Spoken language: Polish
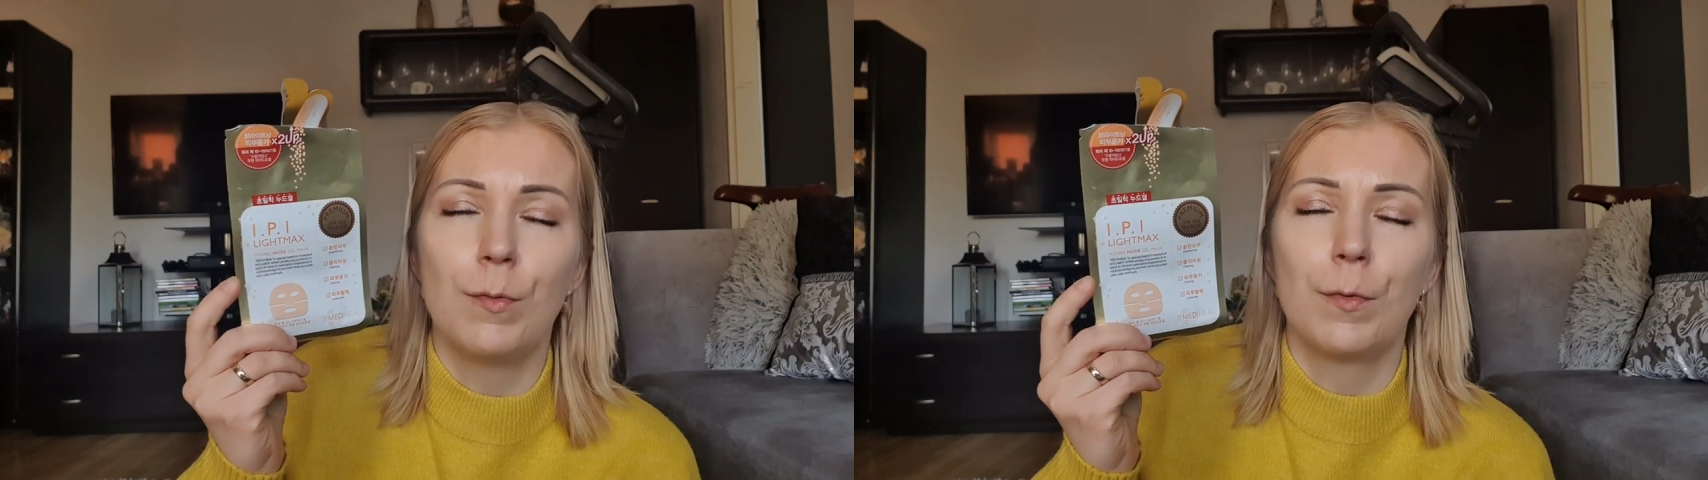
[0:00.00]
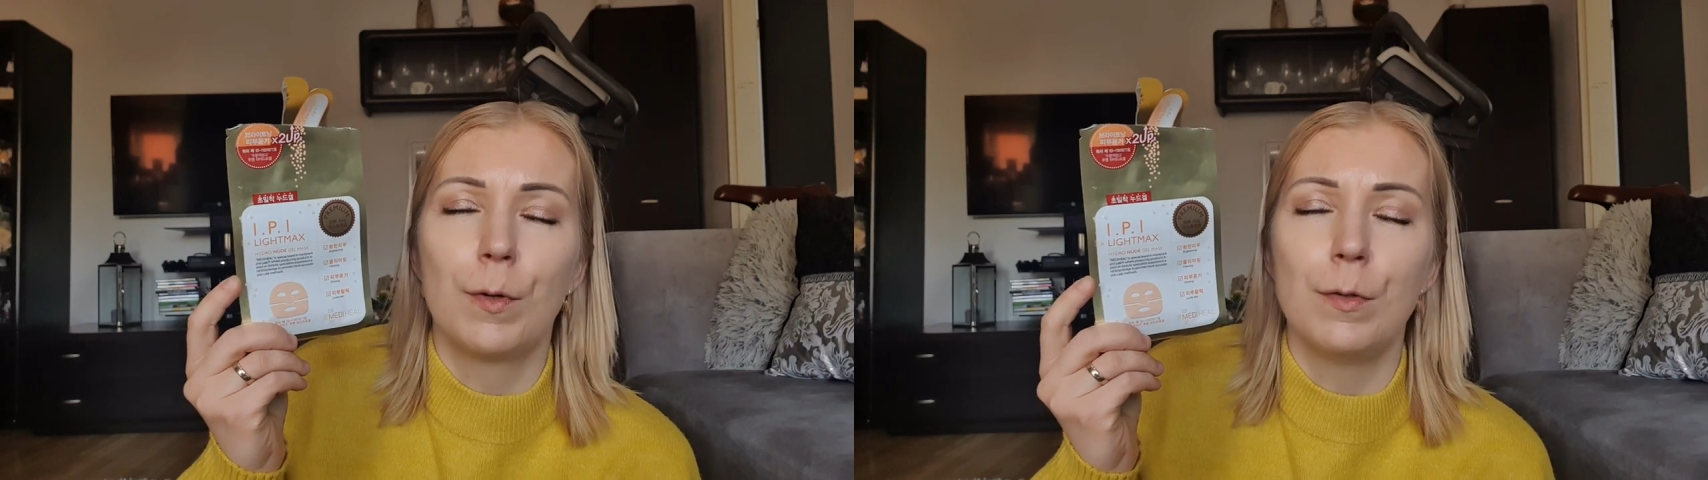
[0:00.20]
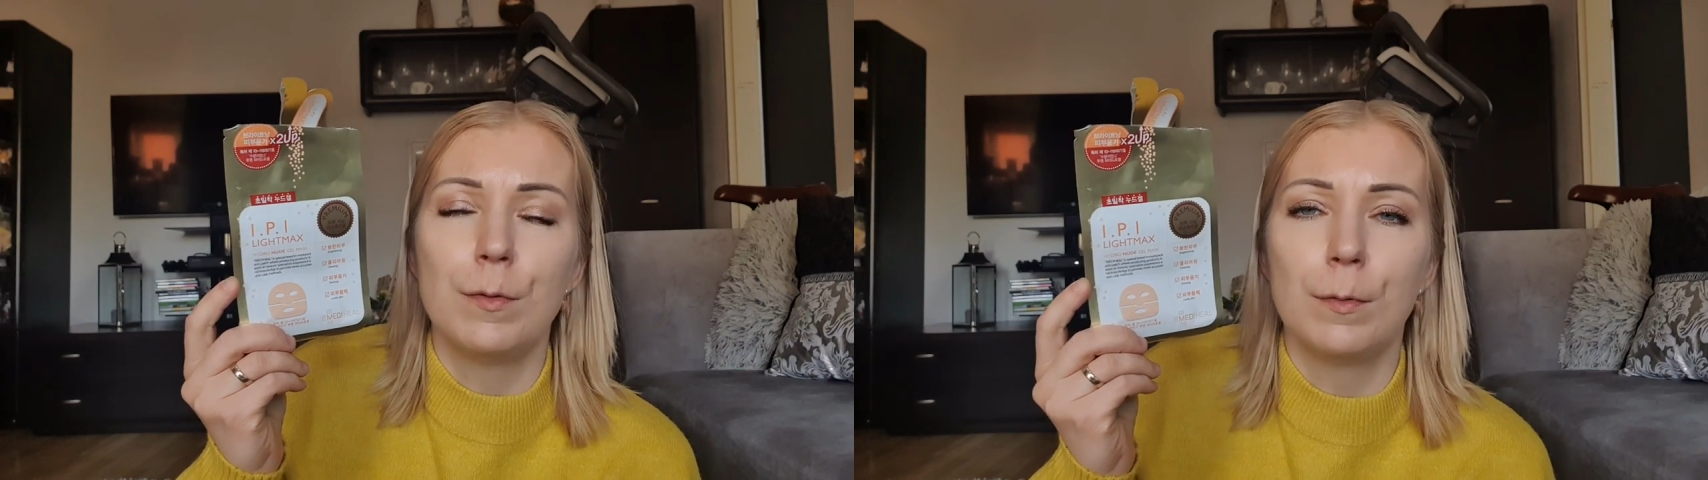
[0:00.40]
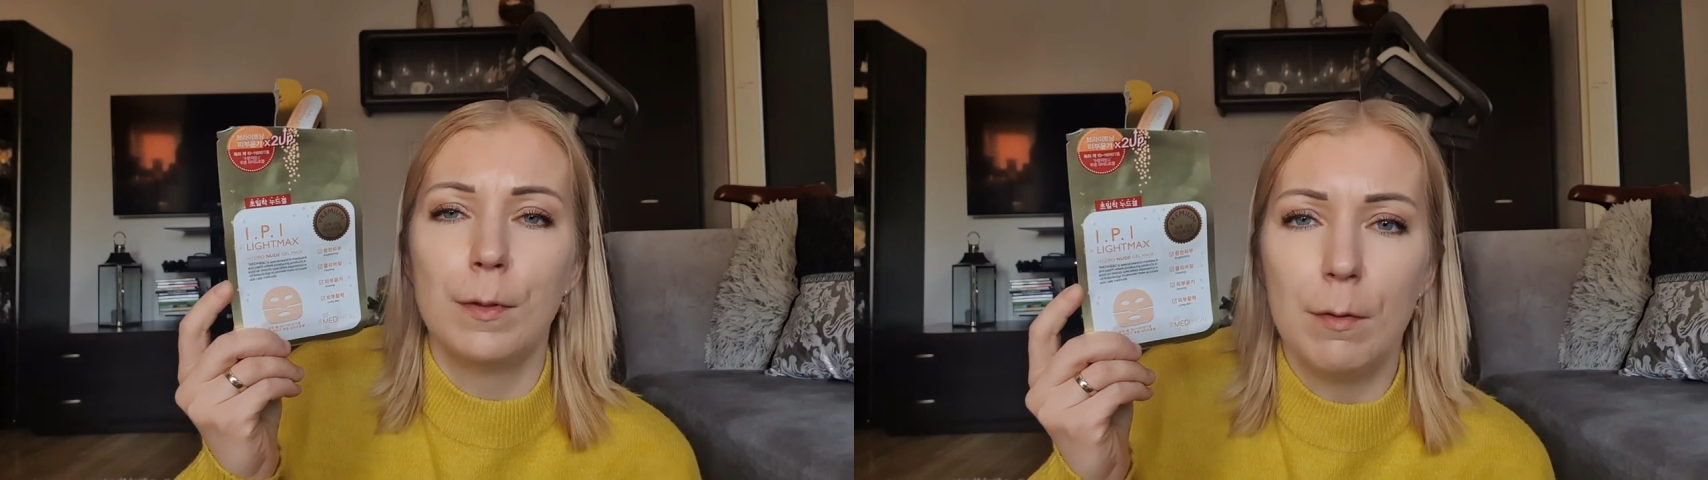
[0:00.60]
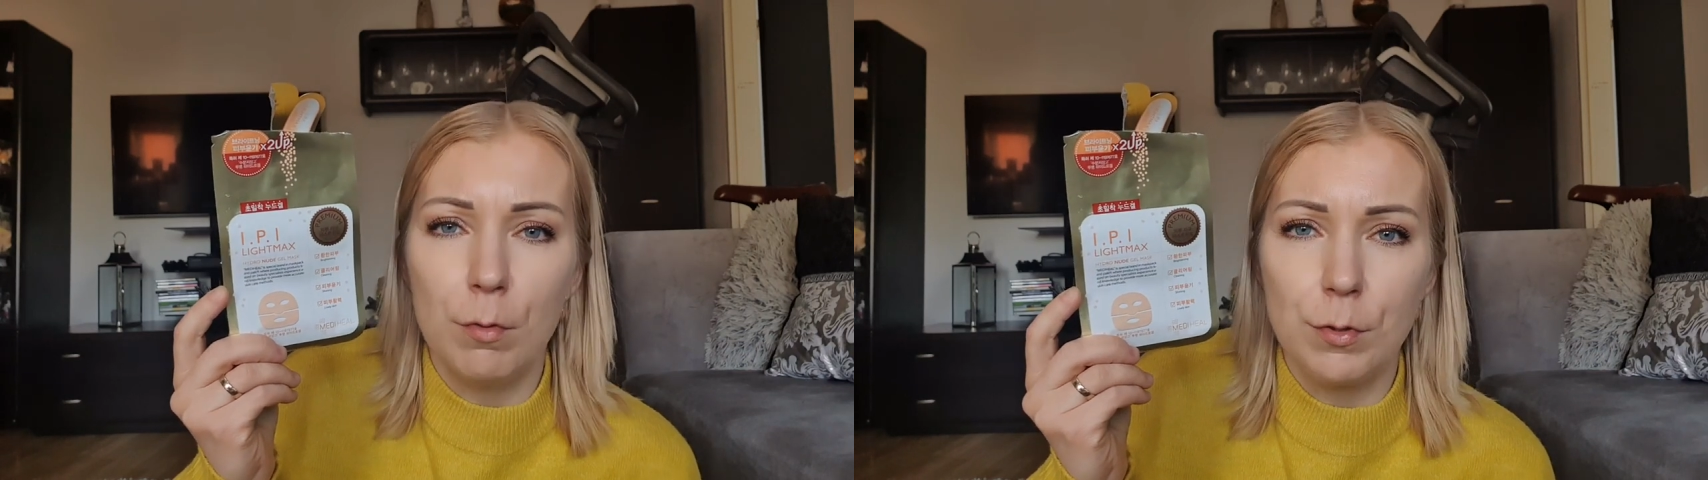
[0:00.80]
w końcu
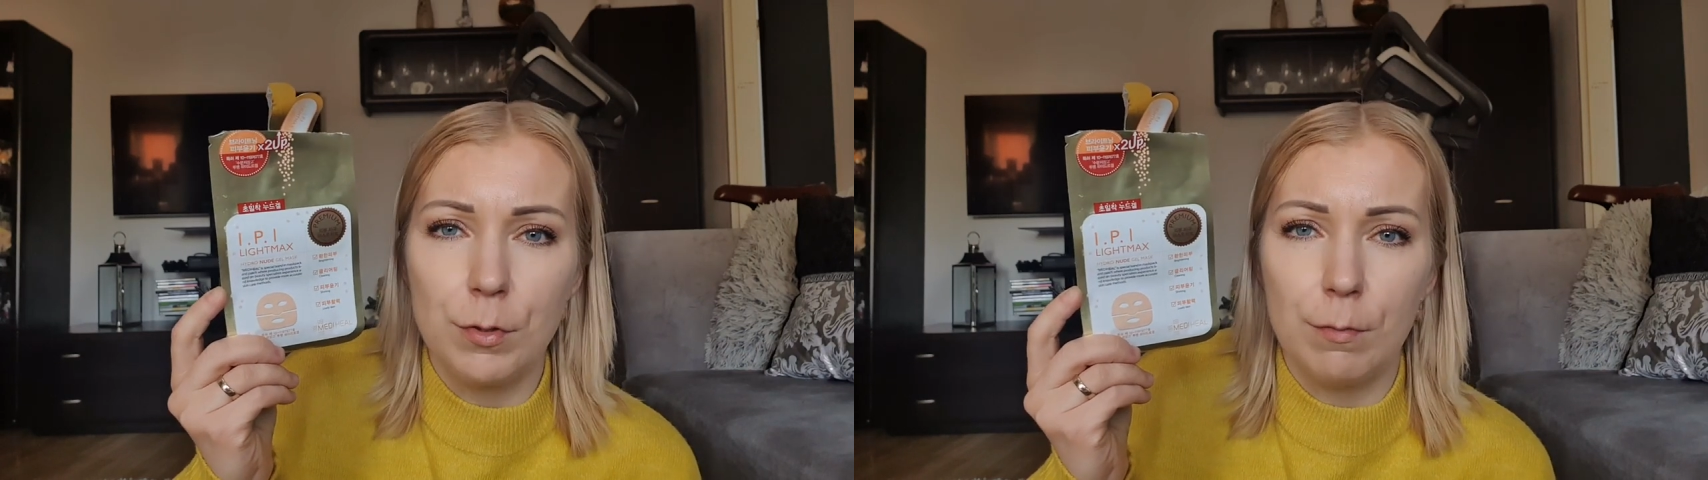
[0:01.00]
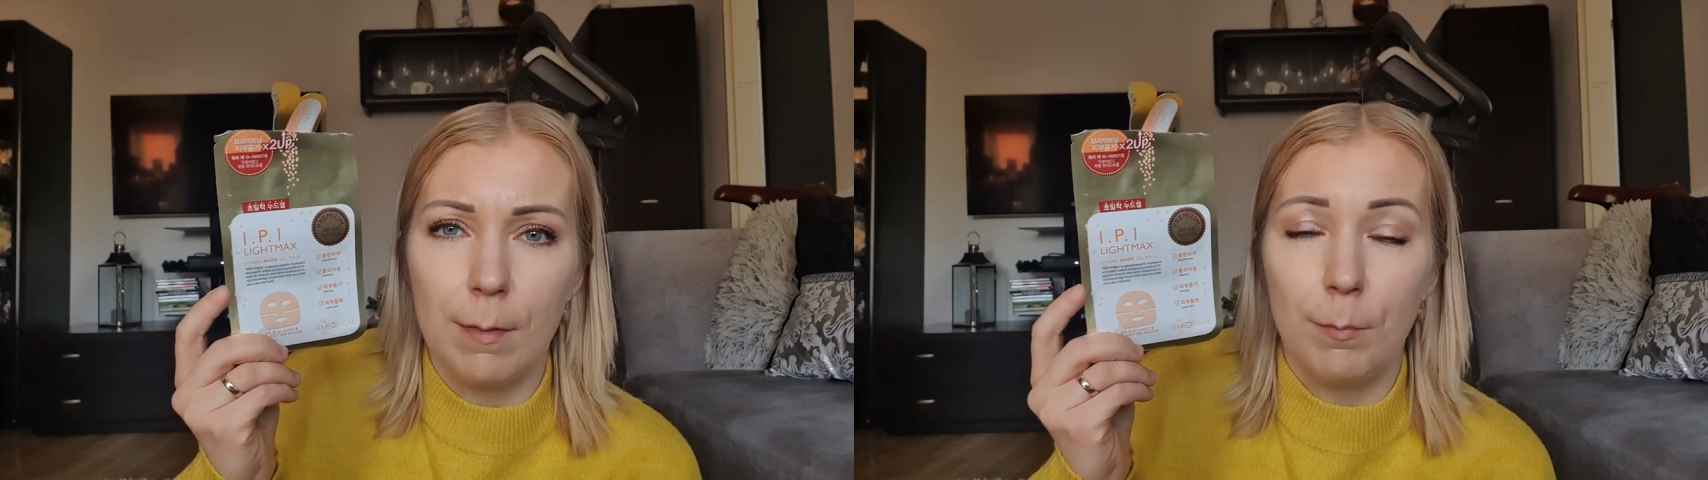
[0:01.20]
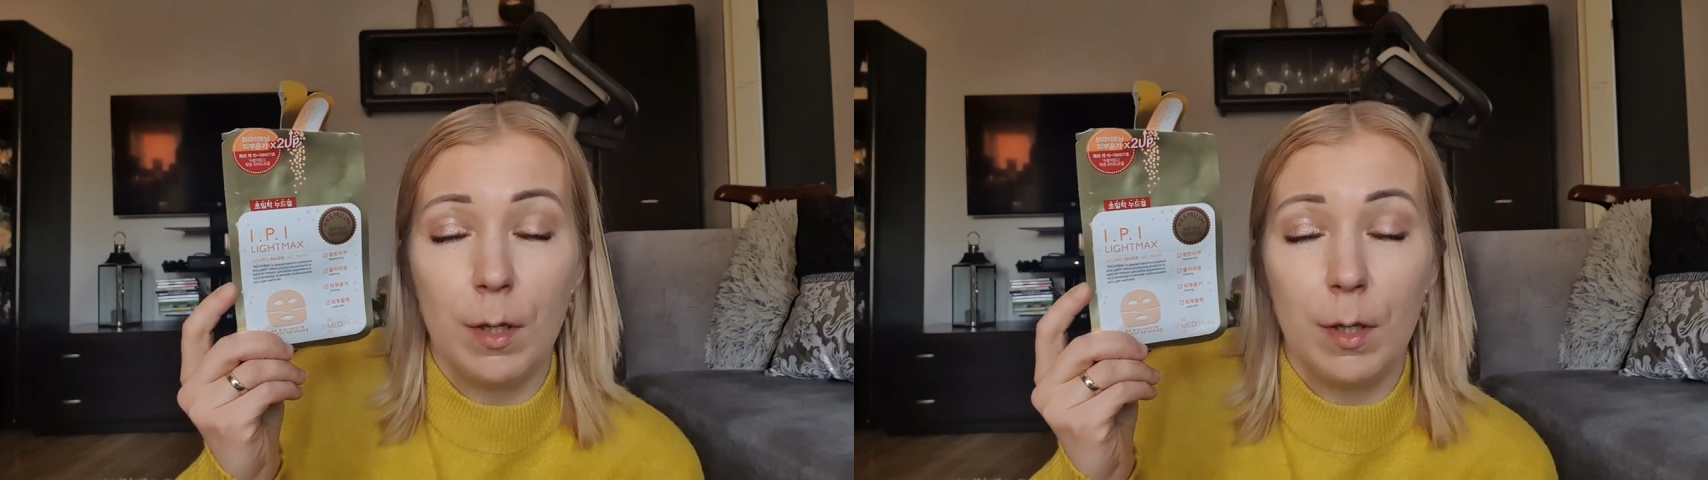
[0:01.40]
nałożyłam.